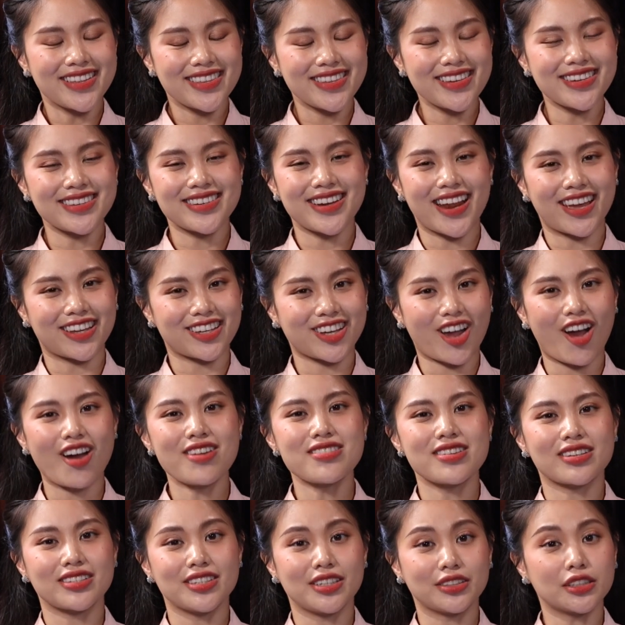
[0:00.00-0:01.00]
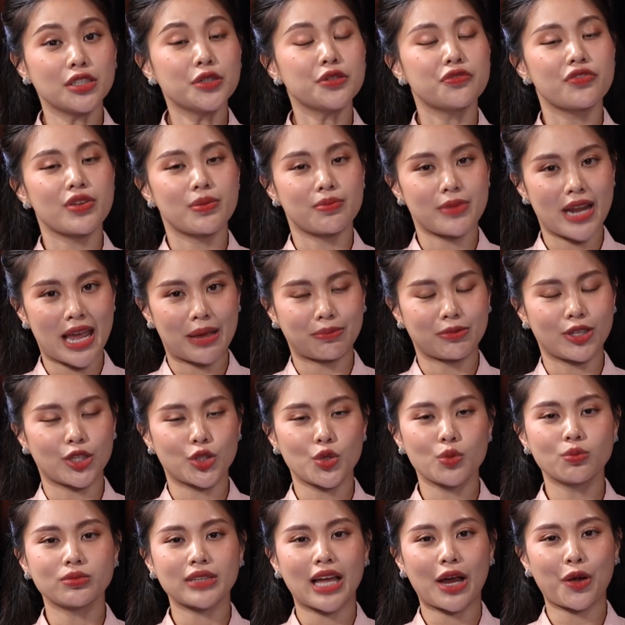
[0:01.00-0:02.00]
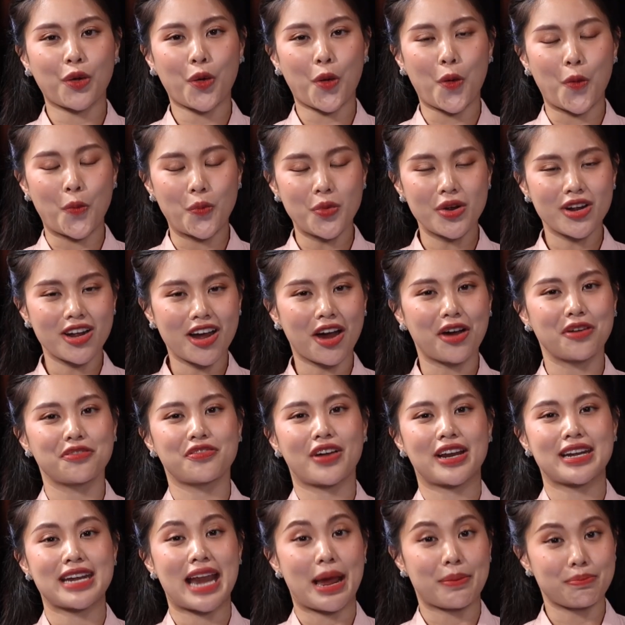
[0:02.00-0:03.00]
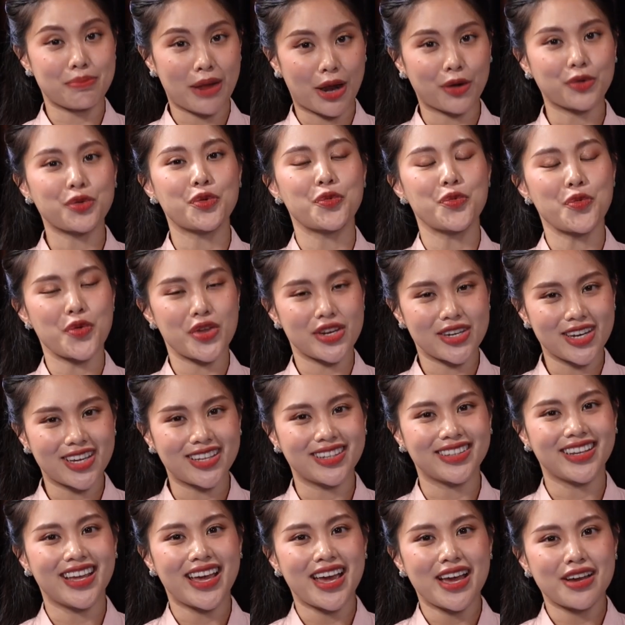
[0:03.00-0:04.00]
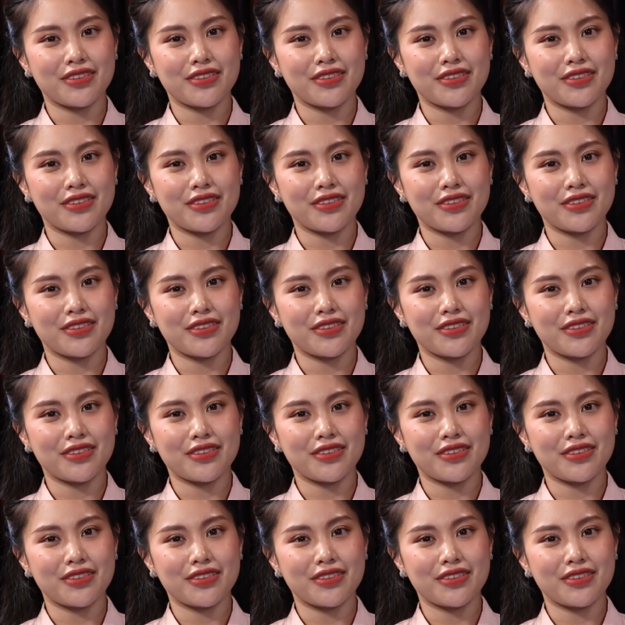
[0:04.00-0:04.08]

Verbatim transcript: nhưng để có được những thước phim đẹp thì chúng ta cũng cần phải đảm bảo đúng quy định.